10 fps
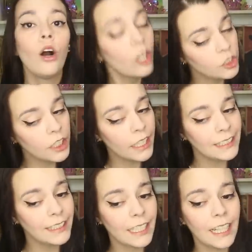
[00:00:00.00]
Oggi
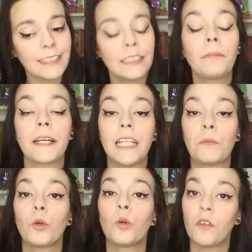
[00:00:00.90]
ragazzi e ragazze
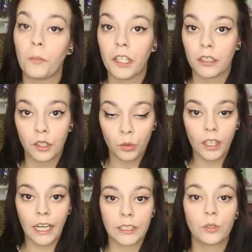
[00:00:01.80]
parliamo nuovamente di un
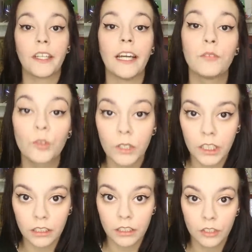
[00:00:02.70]
caso che ha avuto
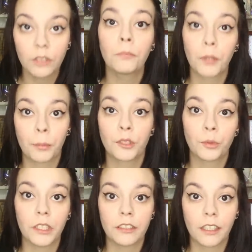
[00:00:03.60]
inizio proprio
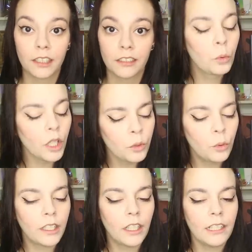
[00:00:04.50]
su internet.
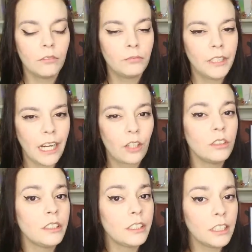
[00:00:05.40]
Qualcuno mi ha
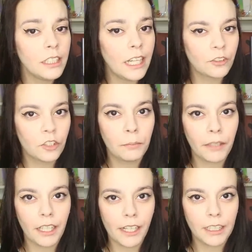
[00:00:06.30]
consigliato di
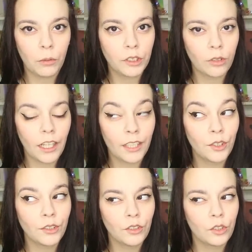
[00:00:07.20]
parlare di questo
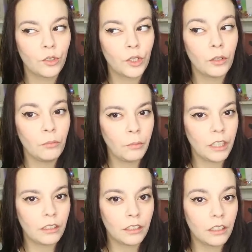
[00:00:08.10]
caso sotto i
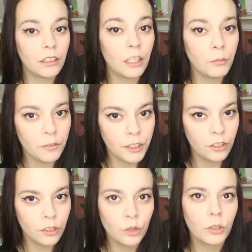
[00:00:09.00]
commenti del mio
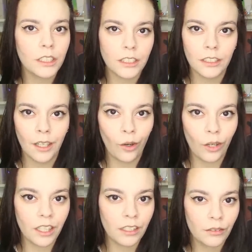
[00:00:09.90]
video su Cristina
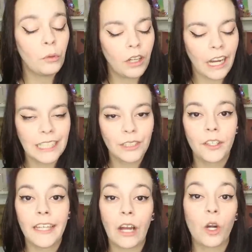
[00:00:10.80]
Long, un caso
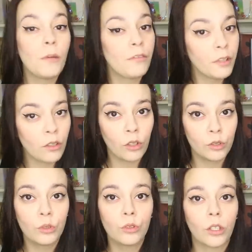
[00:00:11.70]
che ha come filo
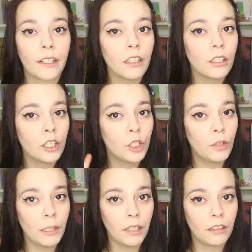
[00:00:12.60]
conduttore
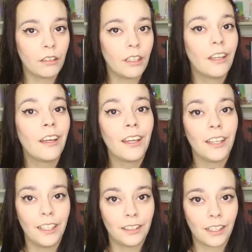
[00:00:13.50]
due elementi,
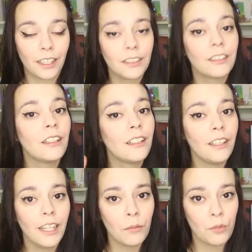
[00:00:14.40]
internet
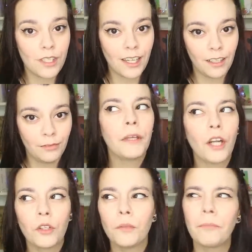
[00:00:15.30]
e la musica.
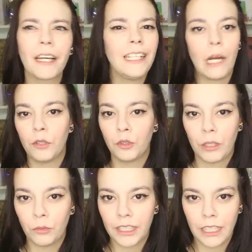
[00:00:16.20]
Però non parliamo di
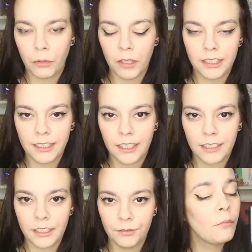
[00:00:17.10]
una musica
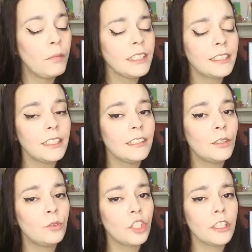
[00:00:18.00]
qualsiasi, bensì
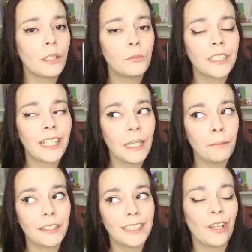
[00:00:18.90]
di un genere musicale
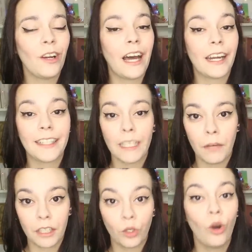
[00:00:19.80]
particolare
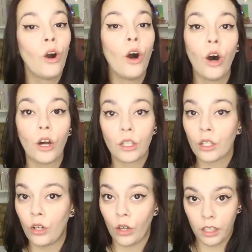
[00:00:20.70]
chiamato
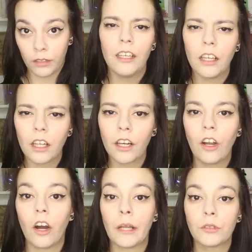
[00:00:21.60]
horrorcore.
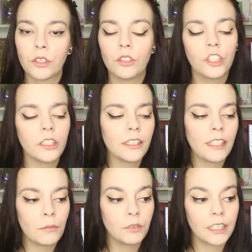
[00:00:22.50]
L'horrorcore è un sottogenere
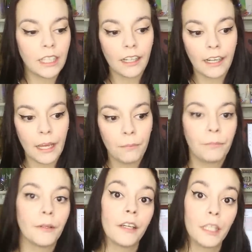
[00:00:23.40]
della musica
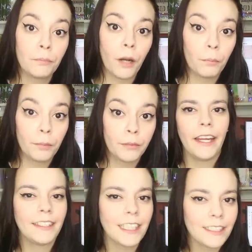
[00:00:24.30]
rap, hip hop
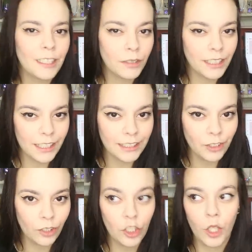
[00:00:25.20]
e i testi di queste
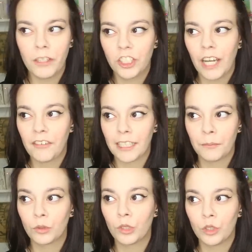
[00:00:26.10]
canzoni, come già avrete
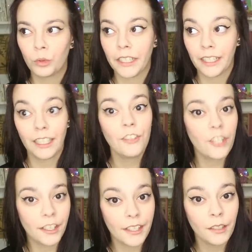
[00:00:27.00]
potuto intuire dal
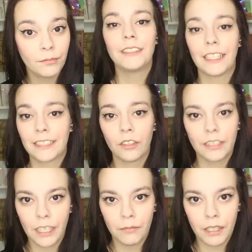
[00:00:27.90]
genere, trattano
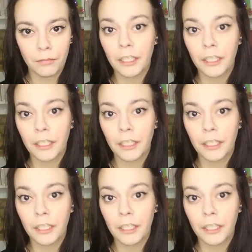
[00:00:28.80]
temi